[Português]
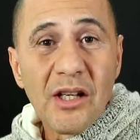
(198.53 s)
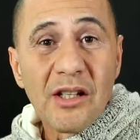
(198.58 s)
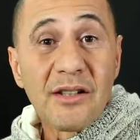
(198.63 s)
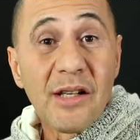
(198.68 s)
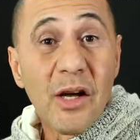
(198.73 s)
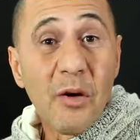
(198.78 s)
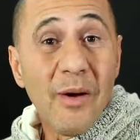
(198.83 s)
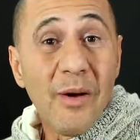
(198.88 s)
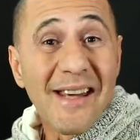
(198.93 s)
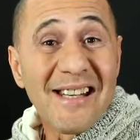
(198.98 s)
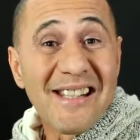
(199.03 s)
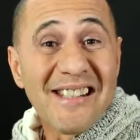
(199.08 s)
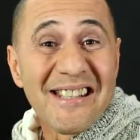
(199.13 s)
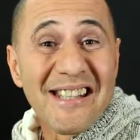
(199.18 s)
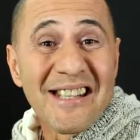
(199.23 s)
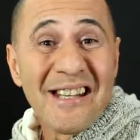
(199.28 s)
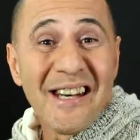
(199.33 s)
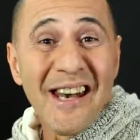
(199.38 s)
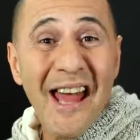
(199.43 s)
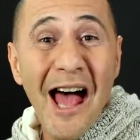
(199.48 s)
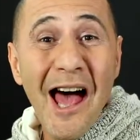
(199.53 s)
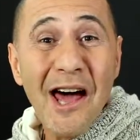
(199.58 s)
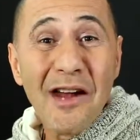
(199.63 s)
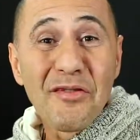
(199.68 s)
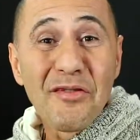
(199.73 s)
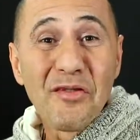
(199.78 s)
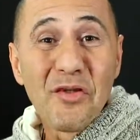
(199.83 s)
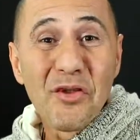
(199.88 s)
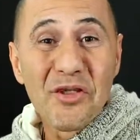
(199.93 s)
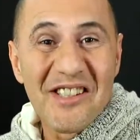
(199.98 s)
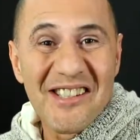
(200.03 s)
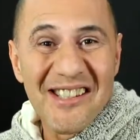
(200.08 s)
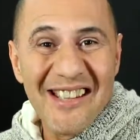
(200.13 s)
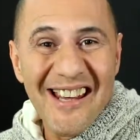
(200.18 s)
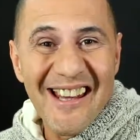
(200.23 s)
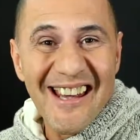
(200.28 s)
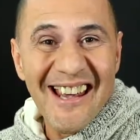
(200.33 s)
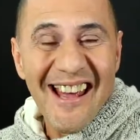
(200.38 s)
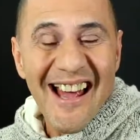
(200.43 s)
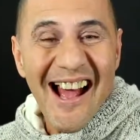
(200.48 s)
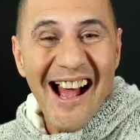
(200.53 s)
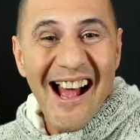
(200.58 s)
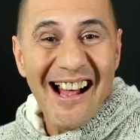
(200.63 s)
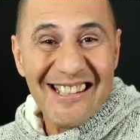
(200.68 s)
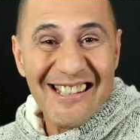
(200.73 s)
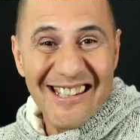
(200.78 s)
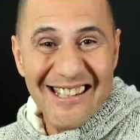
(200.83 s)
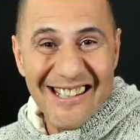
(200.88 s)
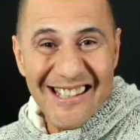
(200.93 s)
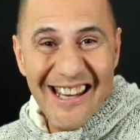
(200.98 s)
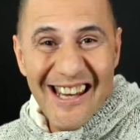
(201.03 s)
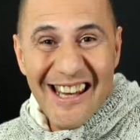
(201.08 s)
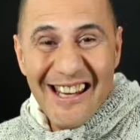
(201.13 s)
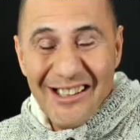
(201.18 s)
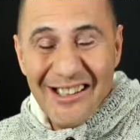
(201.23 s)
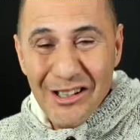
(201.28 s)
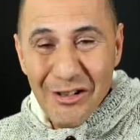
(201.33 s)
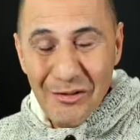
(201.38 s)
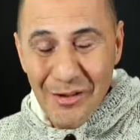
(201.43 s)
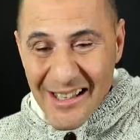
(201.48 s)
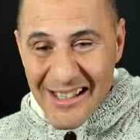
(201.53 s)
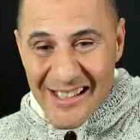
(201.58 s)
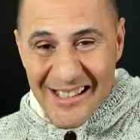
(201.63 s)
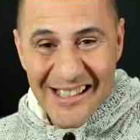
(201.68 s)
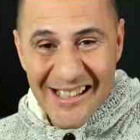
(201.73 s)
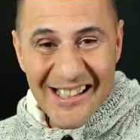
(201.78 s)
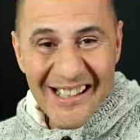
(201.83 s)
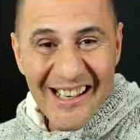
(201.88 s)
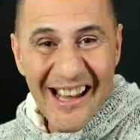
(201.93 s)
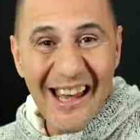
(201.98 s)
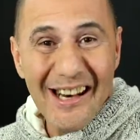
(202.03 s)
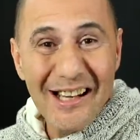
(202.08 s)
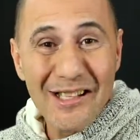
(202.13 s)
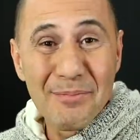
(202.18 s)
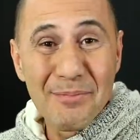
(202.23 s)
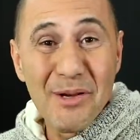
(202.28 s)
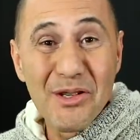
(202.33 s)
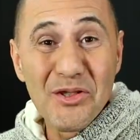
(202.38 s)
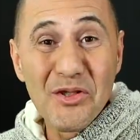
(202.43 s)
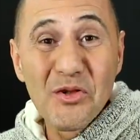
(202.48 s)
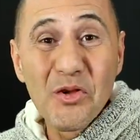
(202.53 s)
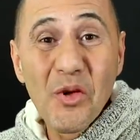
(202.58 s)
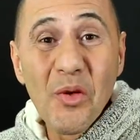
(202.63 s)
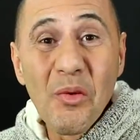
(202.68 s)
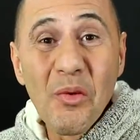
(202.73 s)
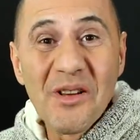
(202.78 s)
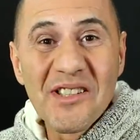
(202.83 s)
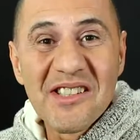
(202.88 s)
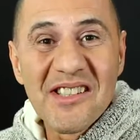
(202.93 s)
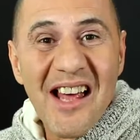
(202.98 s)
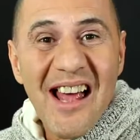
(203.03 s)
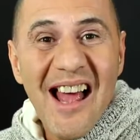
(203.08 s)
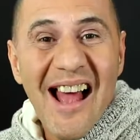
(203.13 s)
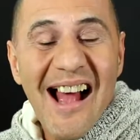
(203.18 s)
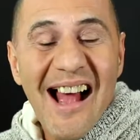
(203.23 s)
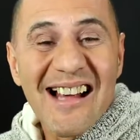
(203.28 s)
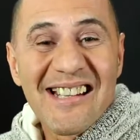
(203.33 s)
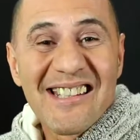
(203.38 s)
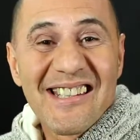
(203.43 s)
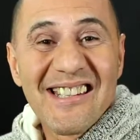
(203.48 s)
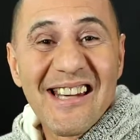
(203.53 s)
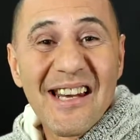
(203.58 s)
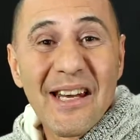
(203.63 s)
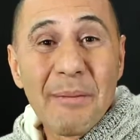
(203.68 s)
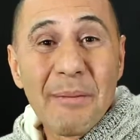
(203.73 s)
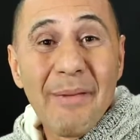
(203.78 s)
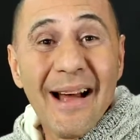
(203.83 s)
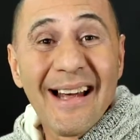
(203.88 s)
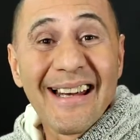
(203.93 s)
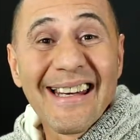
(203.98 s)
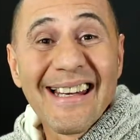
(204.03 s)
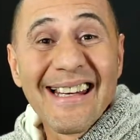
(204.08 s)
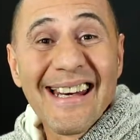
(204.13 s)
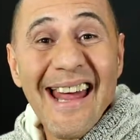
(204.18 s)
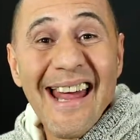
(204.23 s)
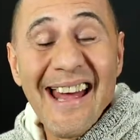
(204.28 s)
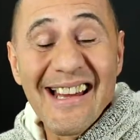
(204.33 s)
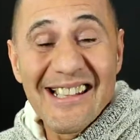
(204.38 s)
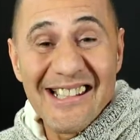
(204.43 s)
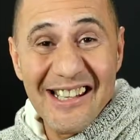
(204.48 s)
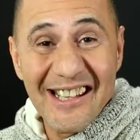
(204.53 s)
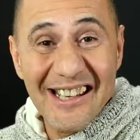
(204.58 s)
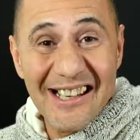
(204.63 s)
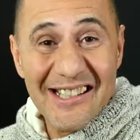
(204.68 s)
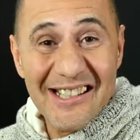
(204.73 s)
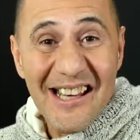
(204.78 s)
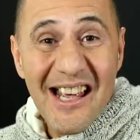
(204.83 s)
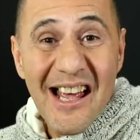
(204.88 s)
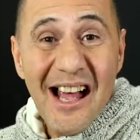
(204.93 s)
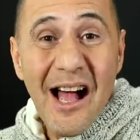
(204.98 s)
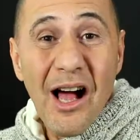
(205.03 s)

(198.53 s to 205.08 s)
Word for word: Não é ensinar você a ser, não é ensinar as pessoas a serem magnéticas,